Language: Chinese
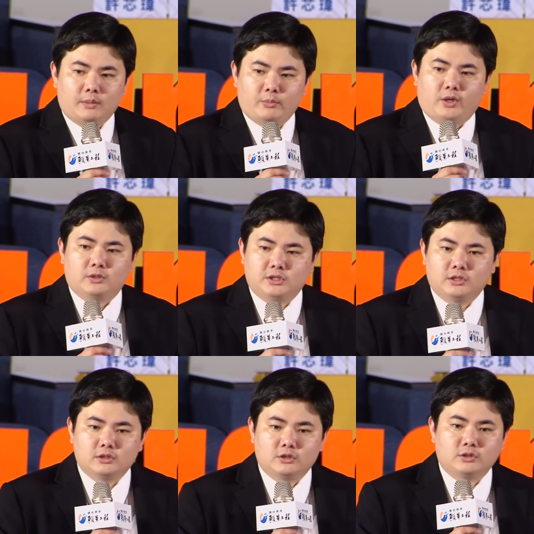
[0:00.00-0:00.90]
表
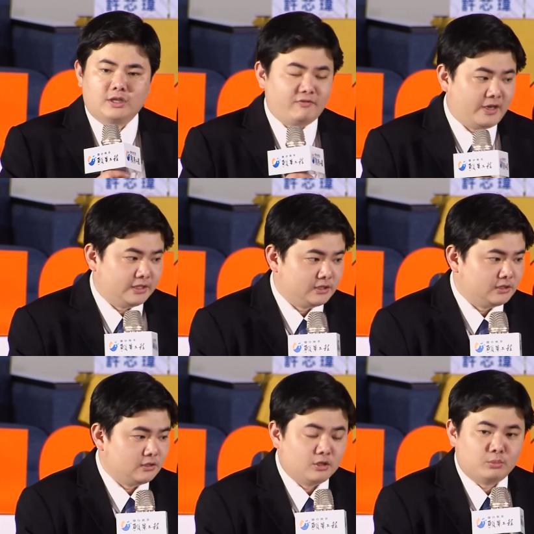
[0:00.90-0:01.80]
现之后再发
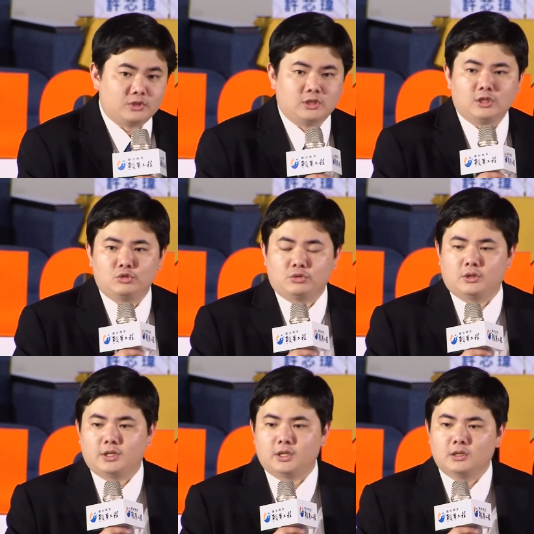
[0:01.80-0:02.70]
薪，而不是依学
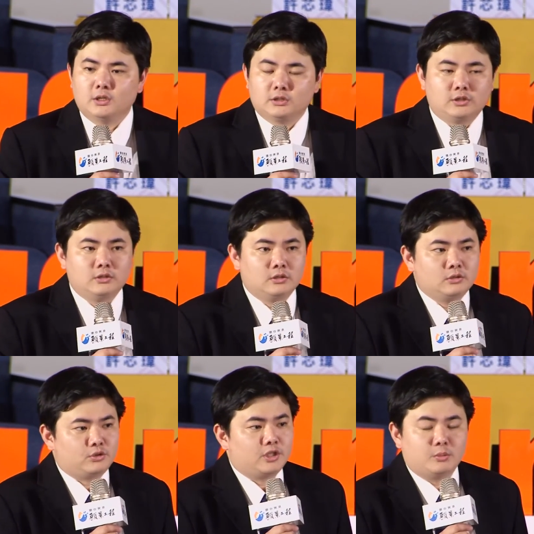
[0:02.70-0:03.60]
历。其实
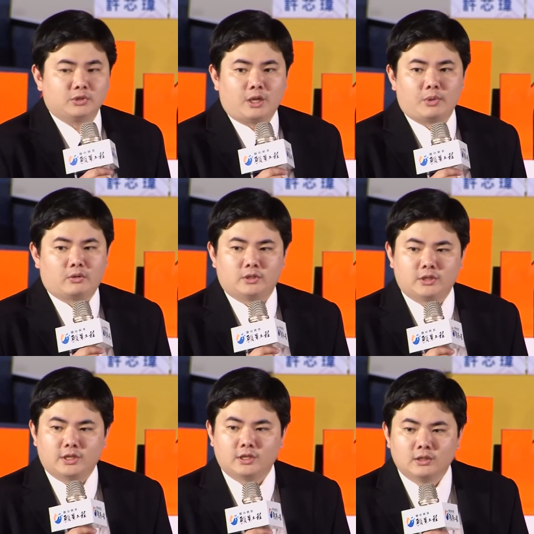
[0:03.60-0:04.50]
学历不代表能
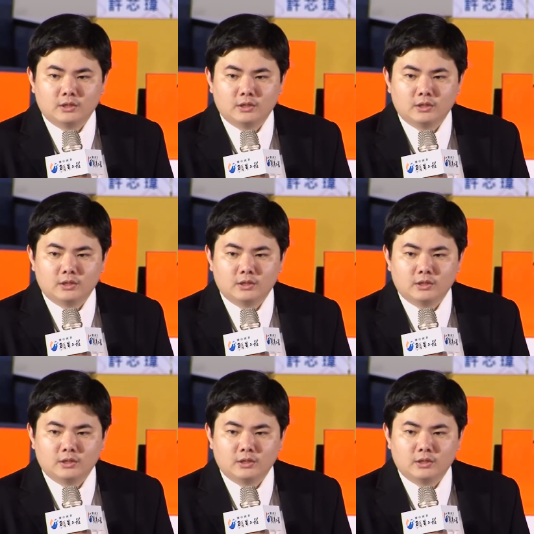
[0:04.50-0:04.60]
力，